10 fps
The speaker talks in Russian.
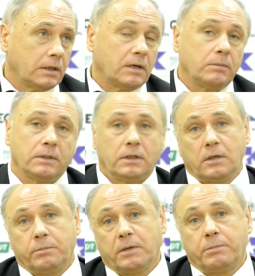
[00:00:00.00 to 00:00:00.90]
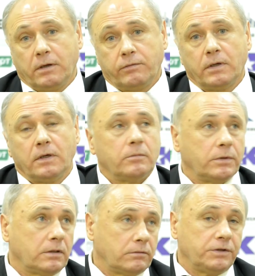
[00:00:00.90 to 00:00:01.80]
команды КПРФ
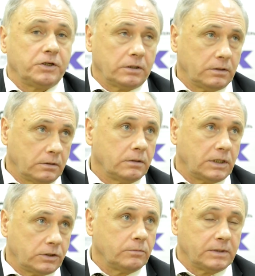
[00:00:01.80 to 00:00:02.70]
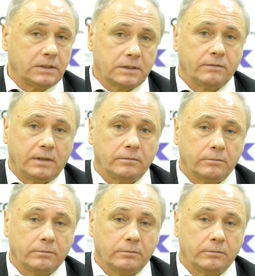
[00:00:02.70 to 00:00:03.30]
было выше нашего мастерства.